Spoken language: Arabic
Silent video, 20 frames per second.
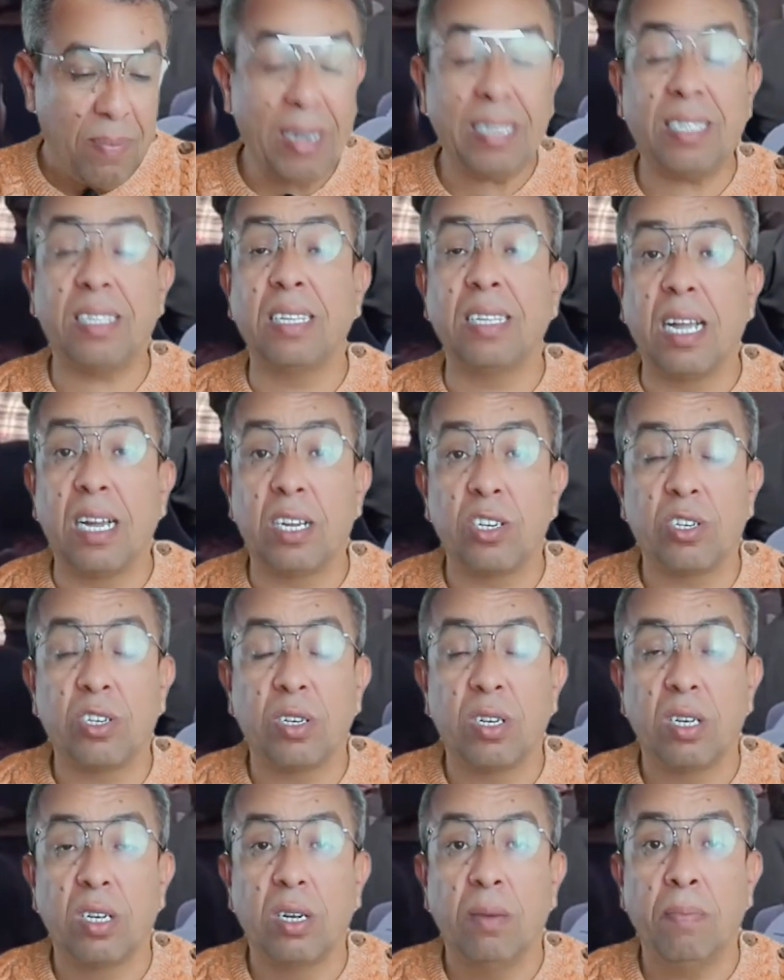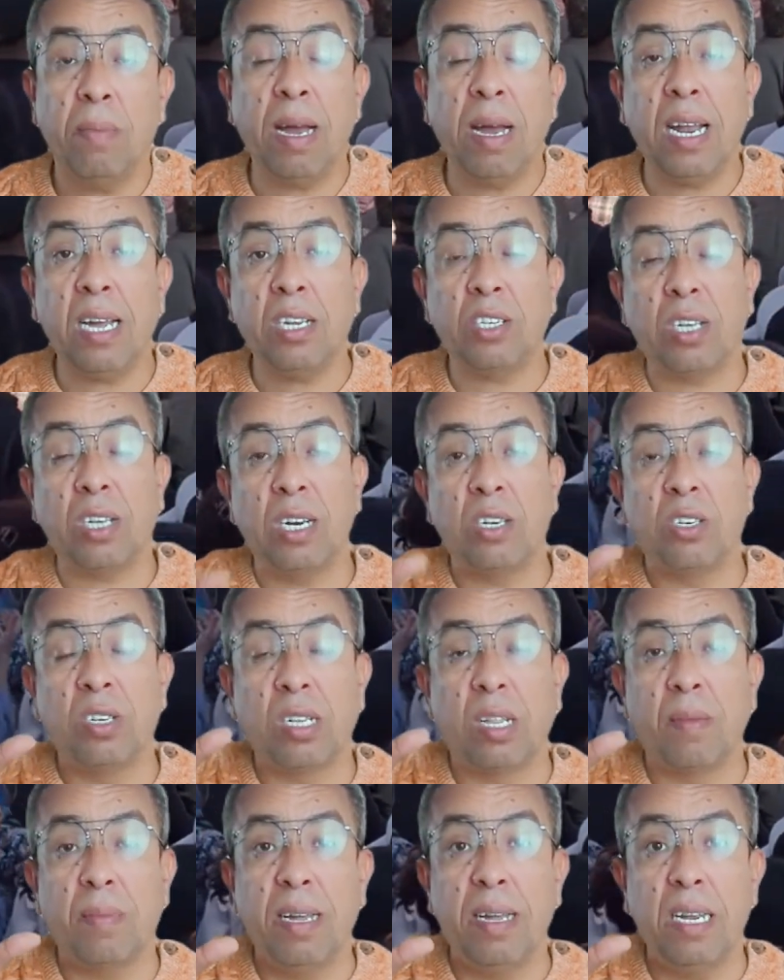مع 12 مع العشرة
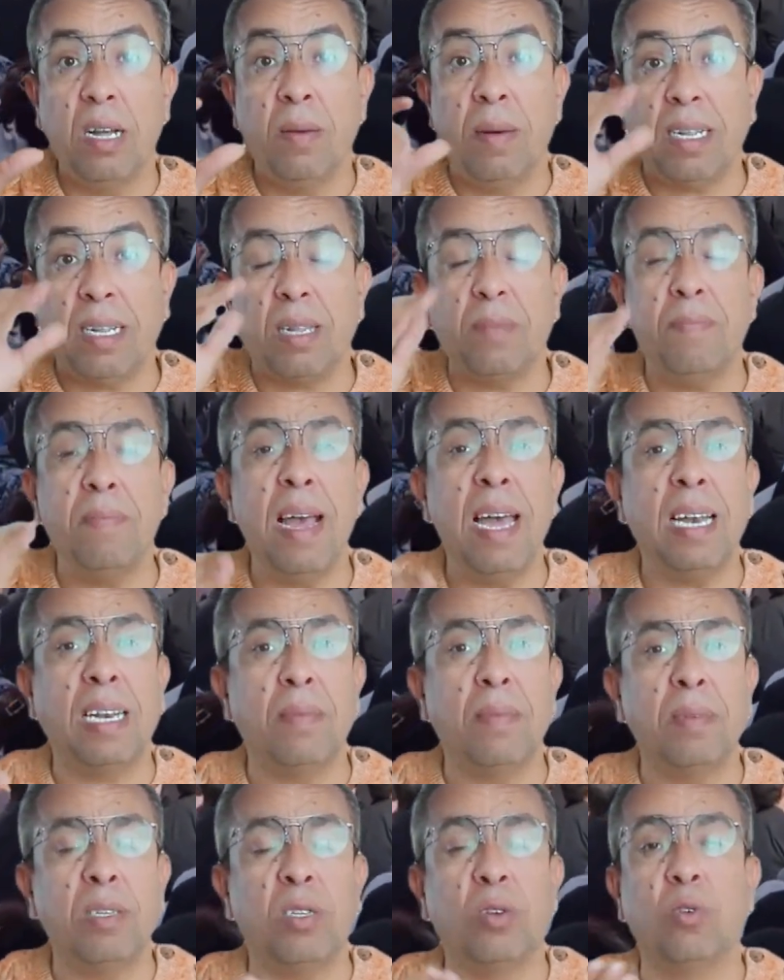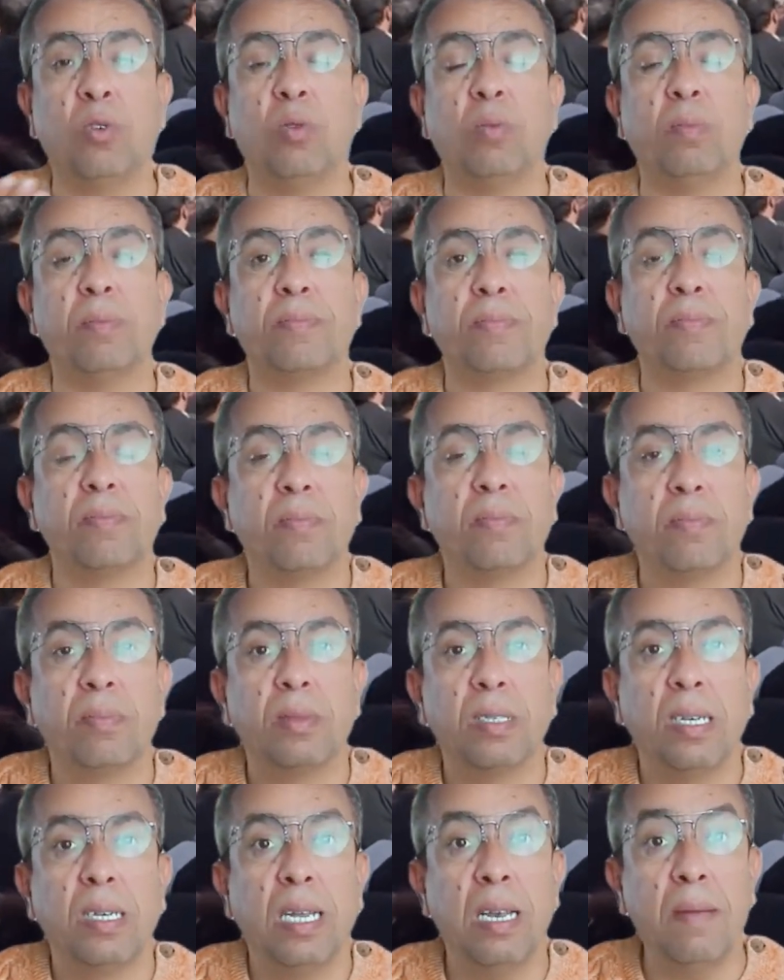لجنة المالية ومع مالك مزروب
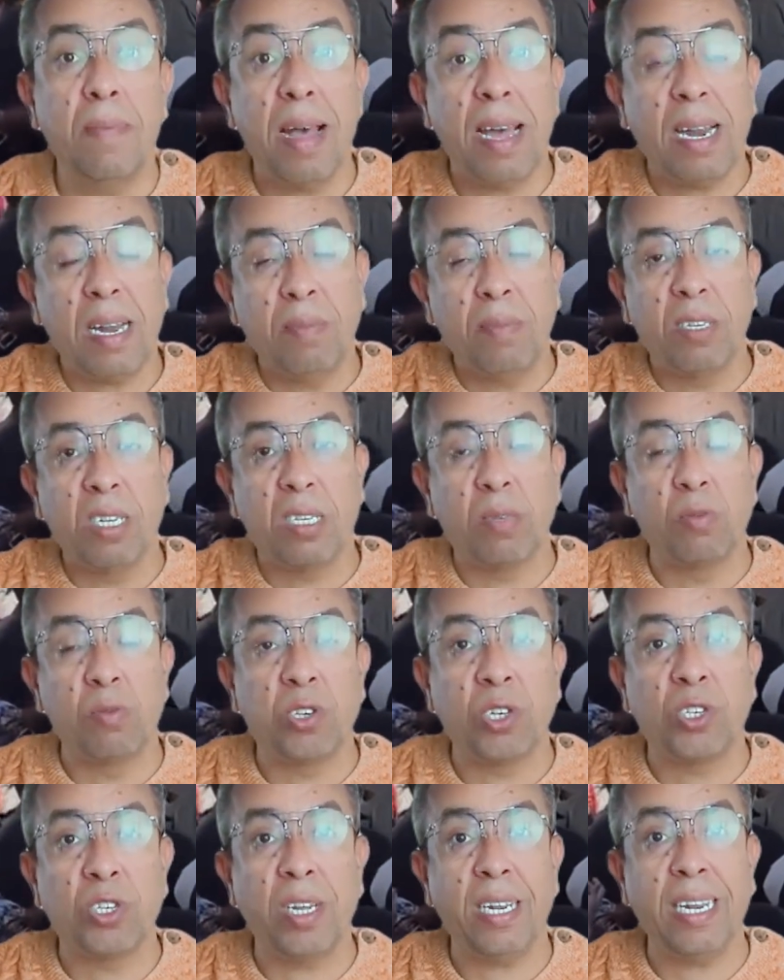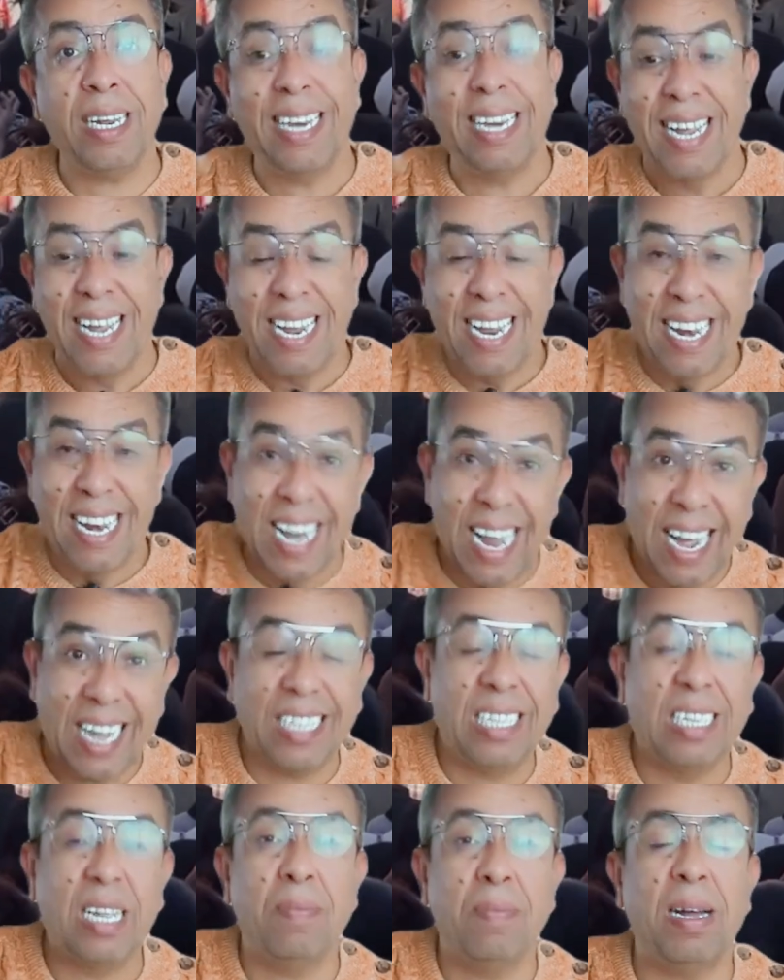البارح مجلس المستشارين لا
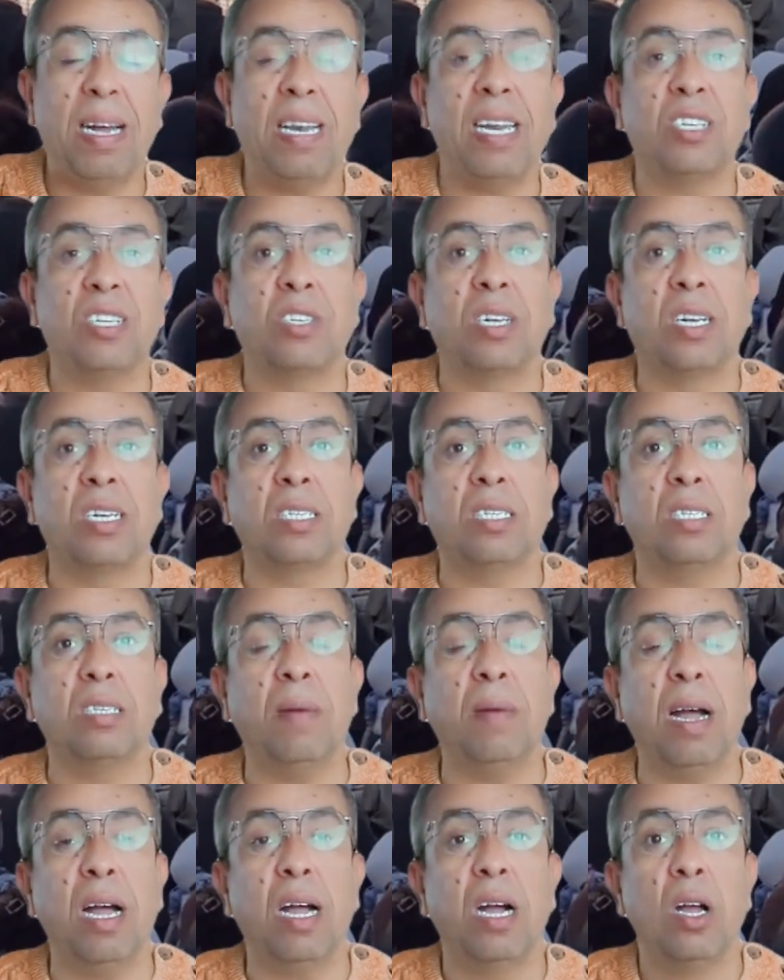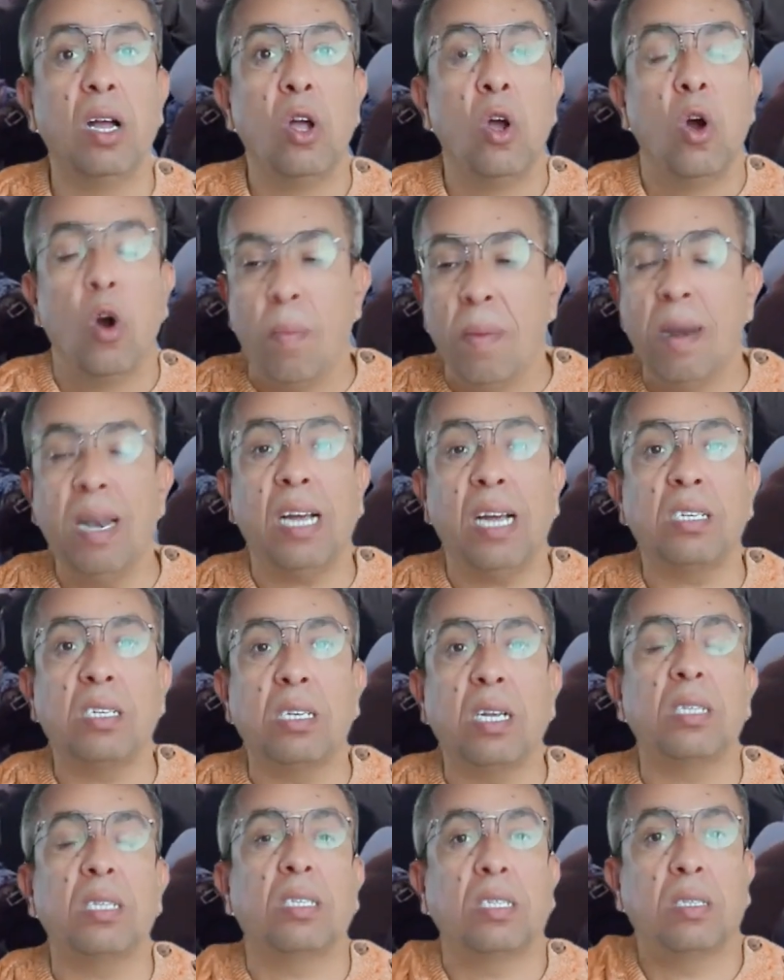غدا مع العشرة الصباح ومن
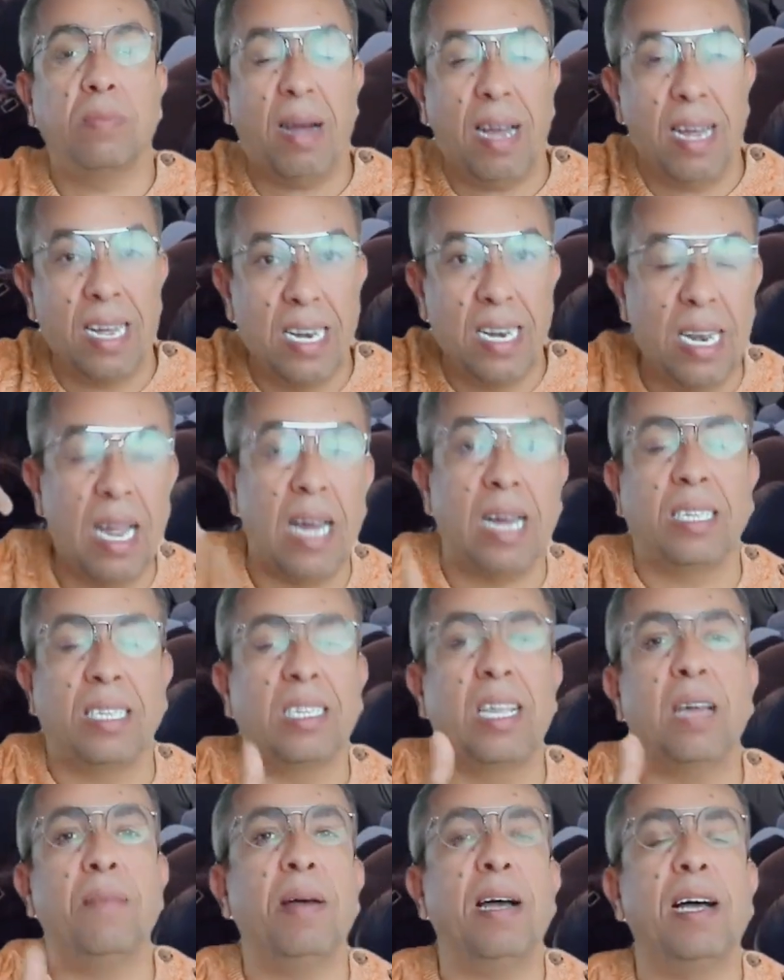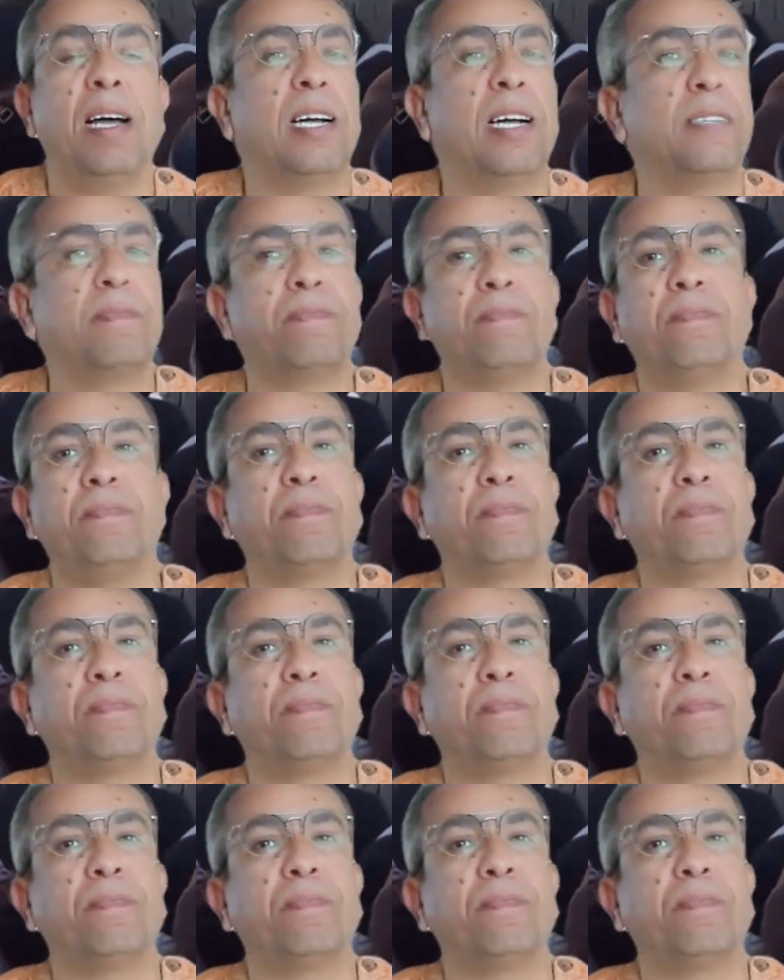العشرة الصباح لا غدا معاه